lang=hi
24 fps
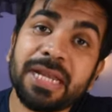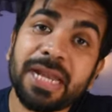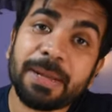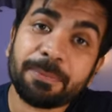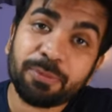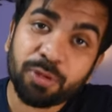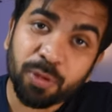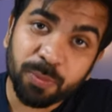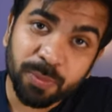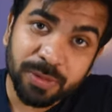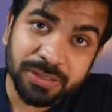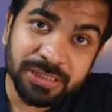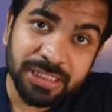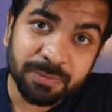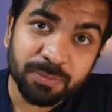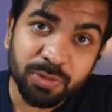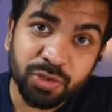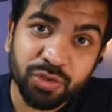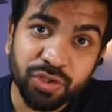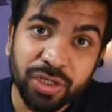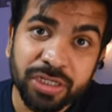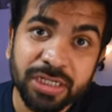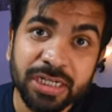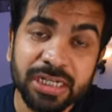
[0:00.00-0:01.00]
लैपटॉप के साथ
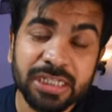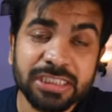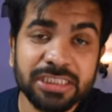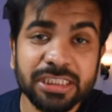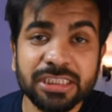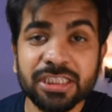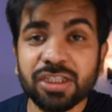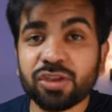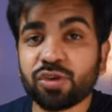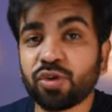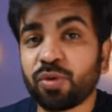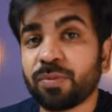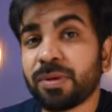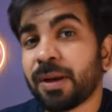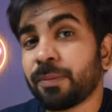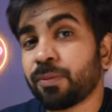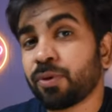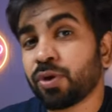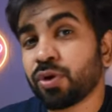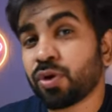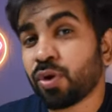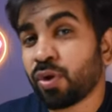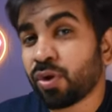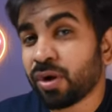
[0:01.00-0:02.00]
भी ज्वाइन करना चाहते हैं तो भी
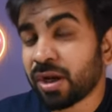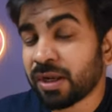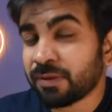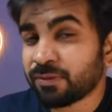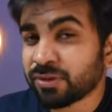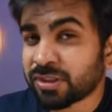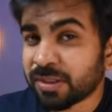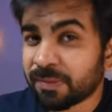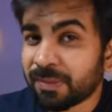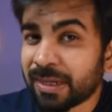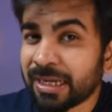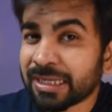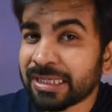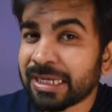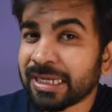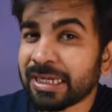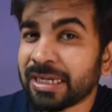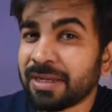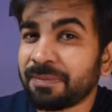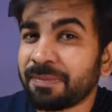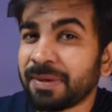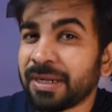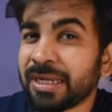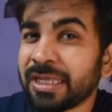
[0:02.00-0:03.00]
आपको डोंगल वो संभाल के
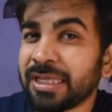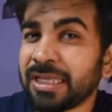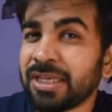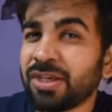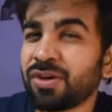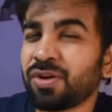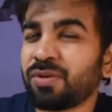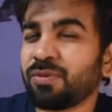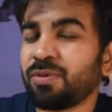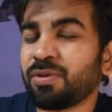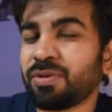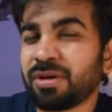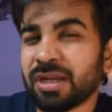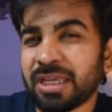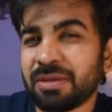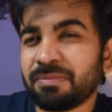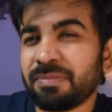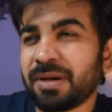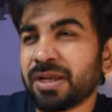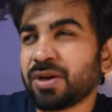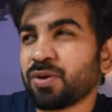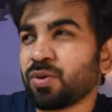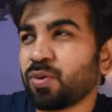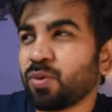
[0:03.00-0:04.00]
रखनी पड़ेगी और वो कई
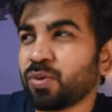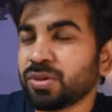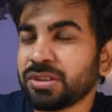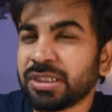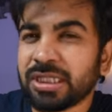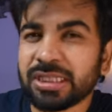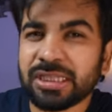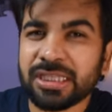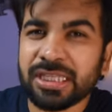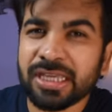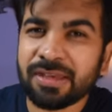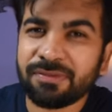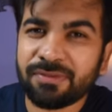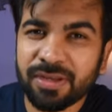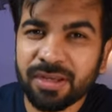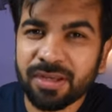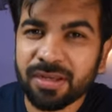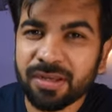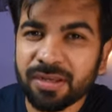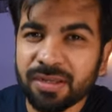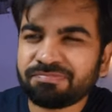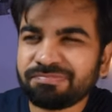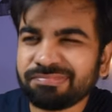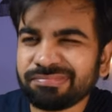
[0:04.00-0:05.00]
बार खो जाती है
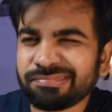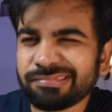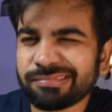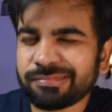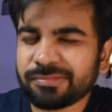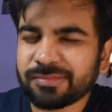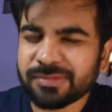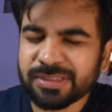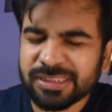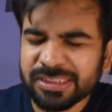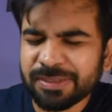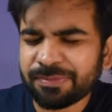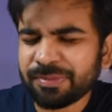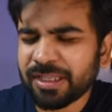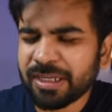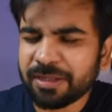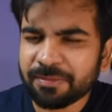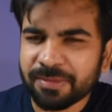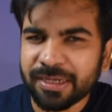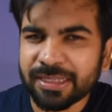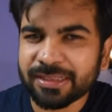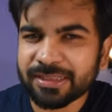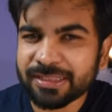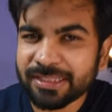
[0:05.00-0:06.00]
फिर चमती
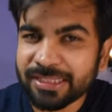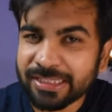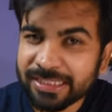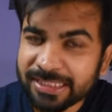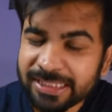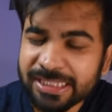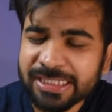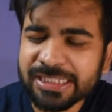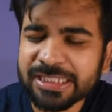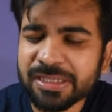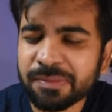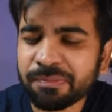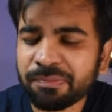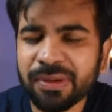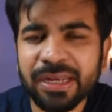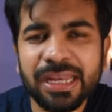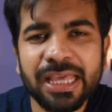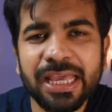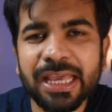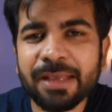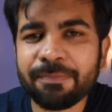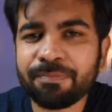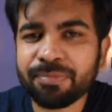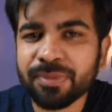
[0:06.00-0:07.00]
नहीं बात ये
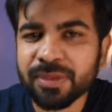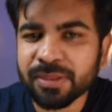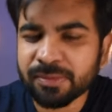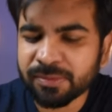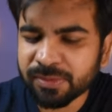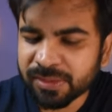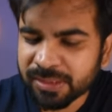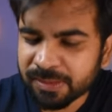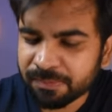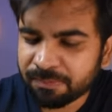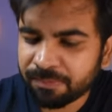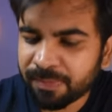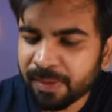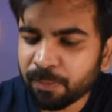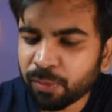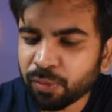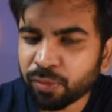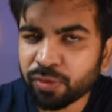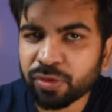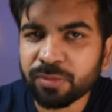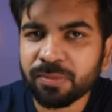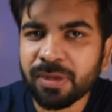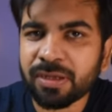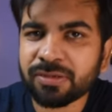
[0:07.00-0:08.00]
सिंपल है सिंपल
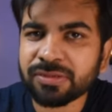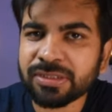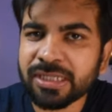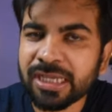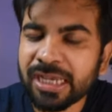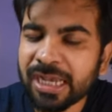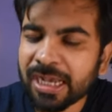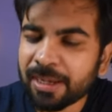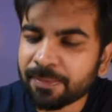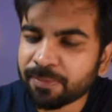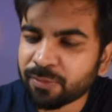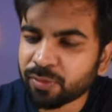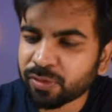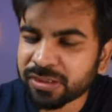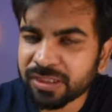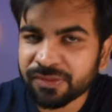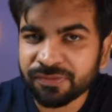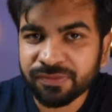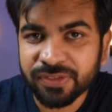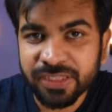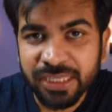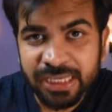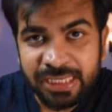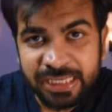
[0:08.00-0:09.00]
ब्लूटूथ माउस है आपको
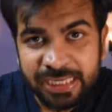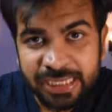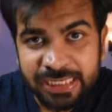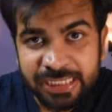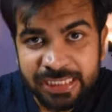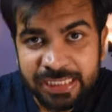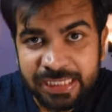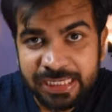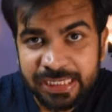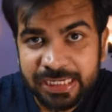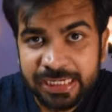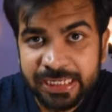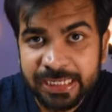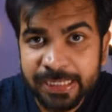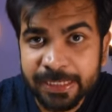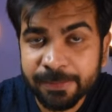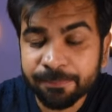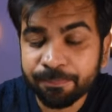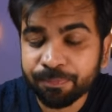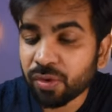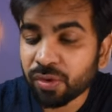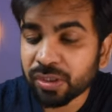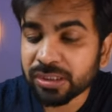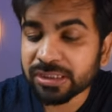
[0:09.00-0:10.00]
सिर्फ ये कैरी करना
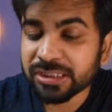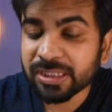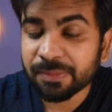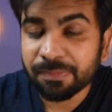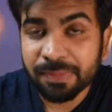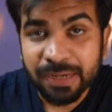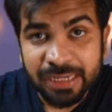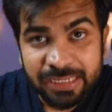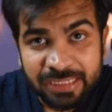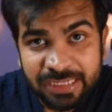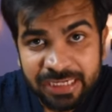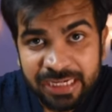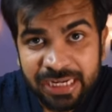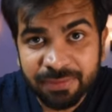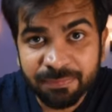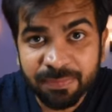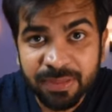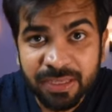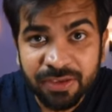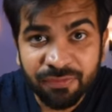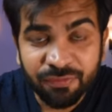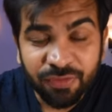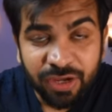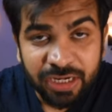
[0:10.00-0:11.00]
है और इसकी बैटरी लाइफ
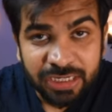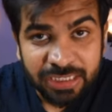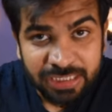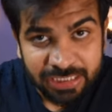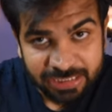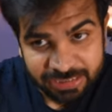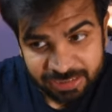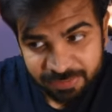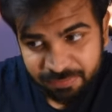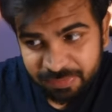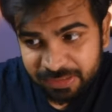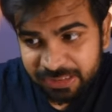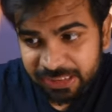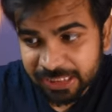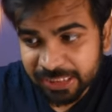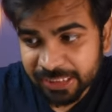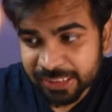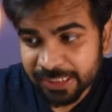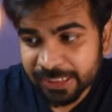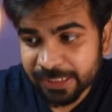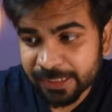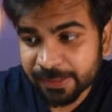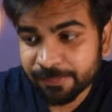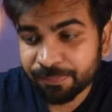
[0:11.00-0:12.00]
भी ये वन ईयर तक बता
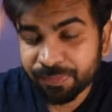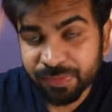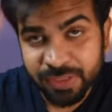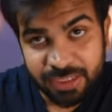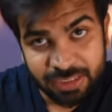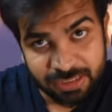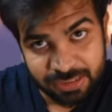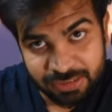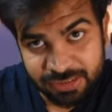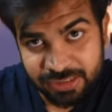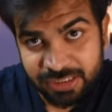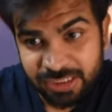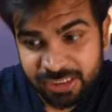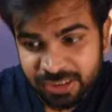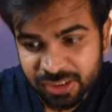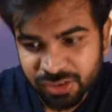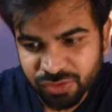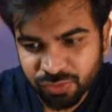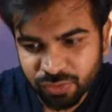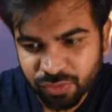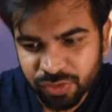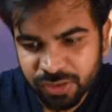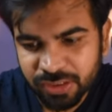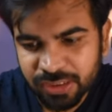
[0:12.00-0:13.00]
रहे हैं इसके अंदर
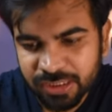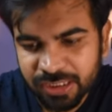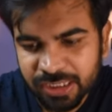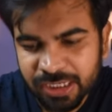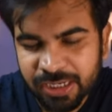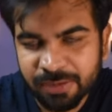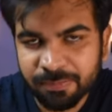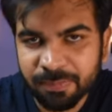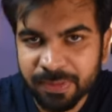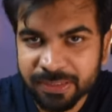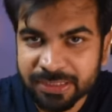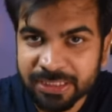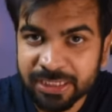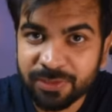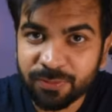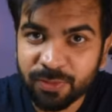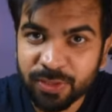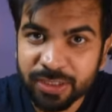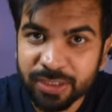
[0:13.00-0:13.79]
जो उन्होंने दिया है पता नहीं वो